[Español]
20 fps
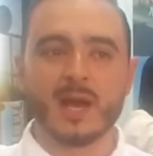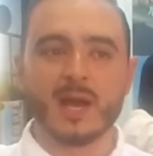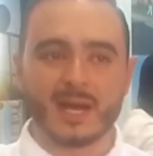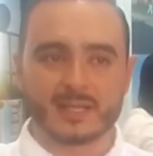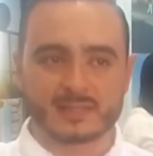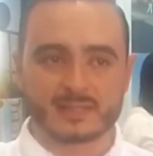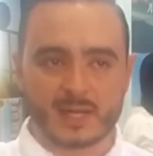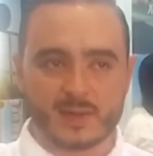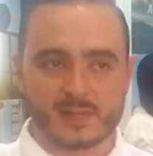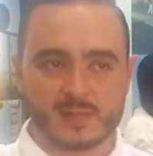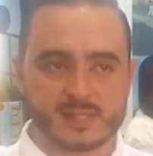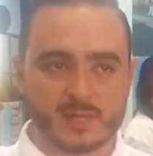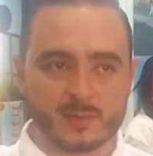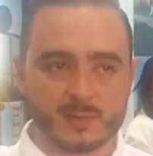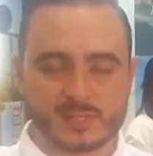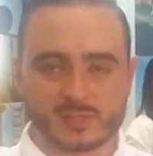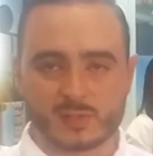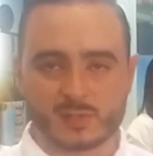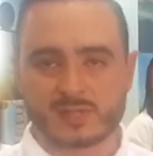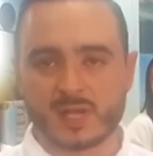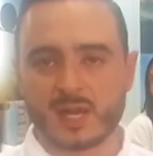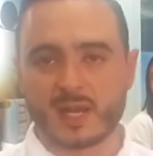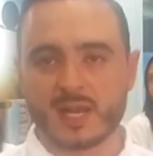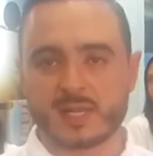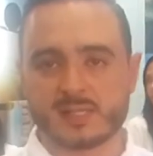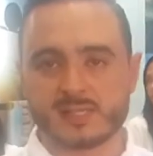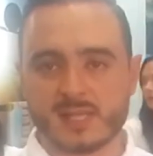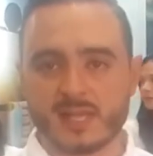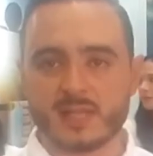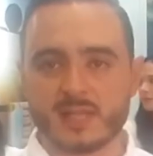A través de nuestros
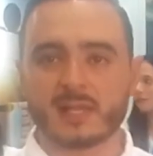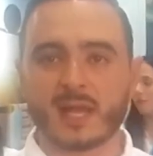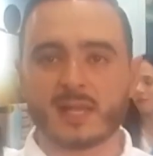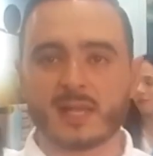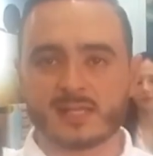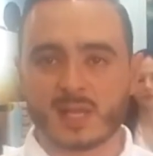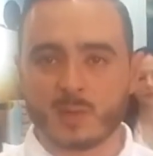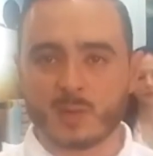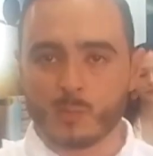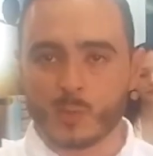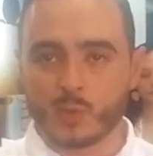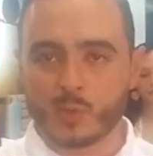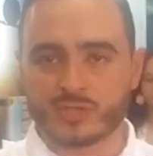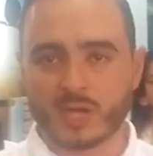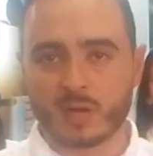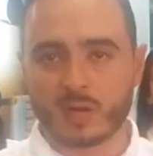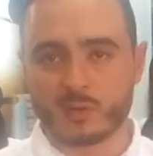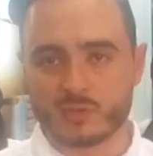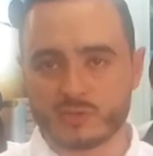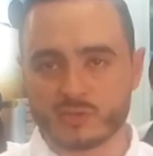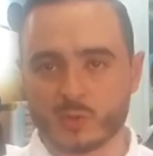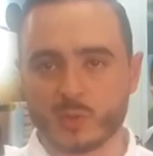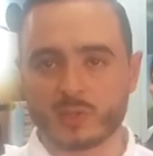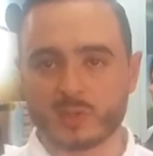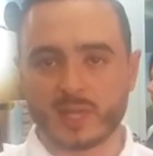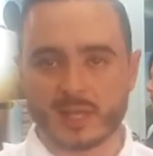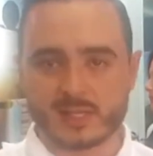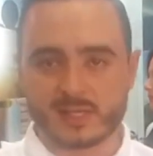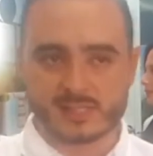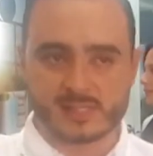canales digitales hay mucha
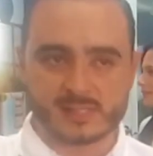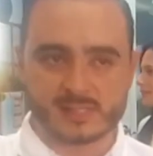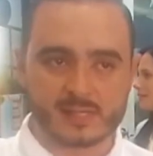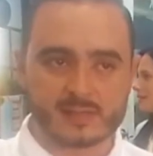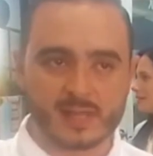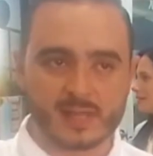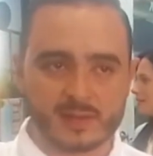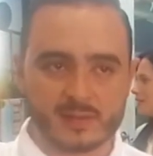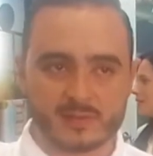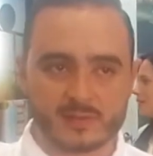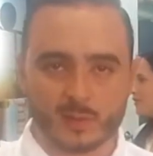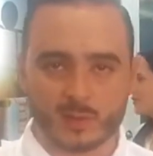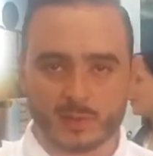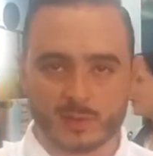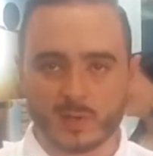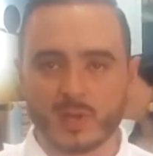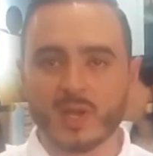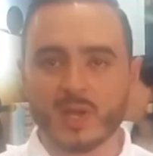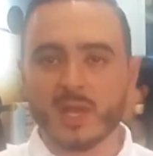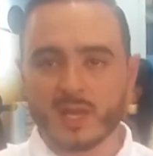consulta desde este territorio